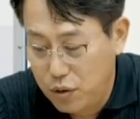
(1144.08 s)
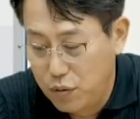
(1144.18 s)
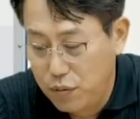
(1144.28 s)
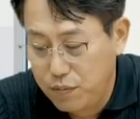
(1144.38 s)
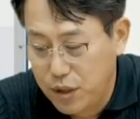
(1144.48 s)

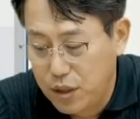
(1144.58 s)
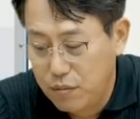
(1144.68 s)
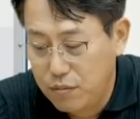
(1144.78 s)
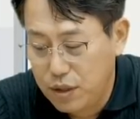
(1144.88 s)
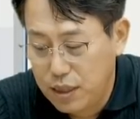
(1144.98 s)
좀
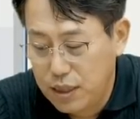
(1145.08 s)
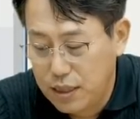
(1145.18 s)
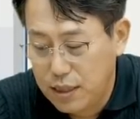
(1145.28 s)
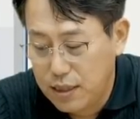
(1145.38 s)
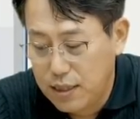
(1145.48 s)

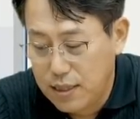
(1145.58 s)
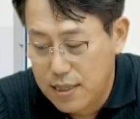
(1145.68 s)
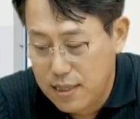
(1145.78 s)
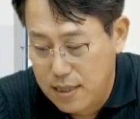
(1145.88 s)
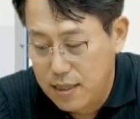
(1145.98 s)
여러분들이
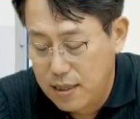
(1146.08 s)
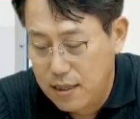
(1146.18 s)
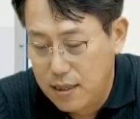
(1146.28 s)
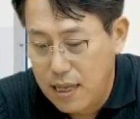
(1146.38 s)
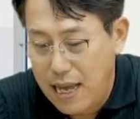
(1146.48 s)

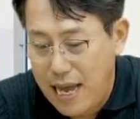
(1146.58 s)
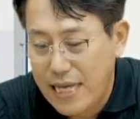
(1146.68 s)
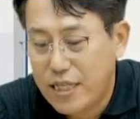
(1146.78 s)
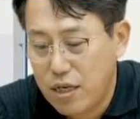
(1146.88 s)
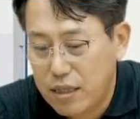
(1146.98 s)

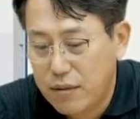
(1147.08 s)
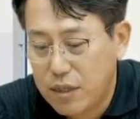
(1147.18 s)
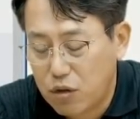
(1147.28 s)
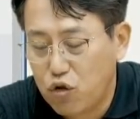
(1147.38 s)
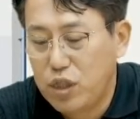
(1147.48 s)
아셔야
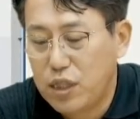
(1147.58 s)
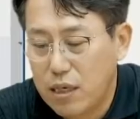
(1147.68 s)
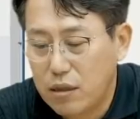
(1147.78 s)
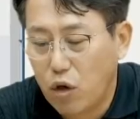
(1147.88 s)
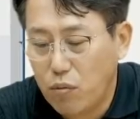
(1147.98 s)
됩니다.
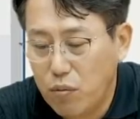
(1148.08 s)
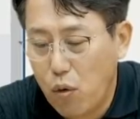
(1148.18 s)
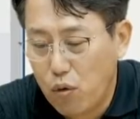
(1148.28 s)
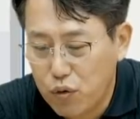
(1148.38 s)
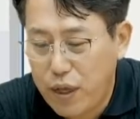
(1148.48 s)
주시장을 너무
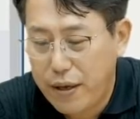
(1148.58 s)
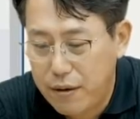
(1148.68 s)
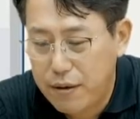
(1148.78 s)
모르세요.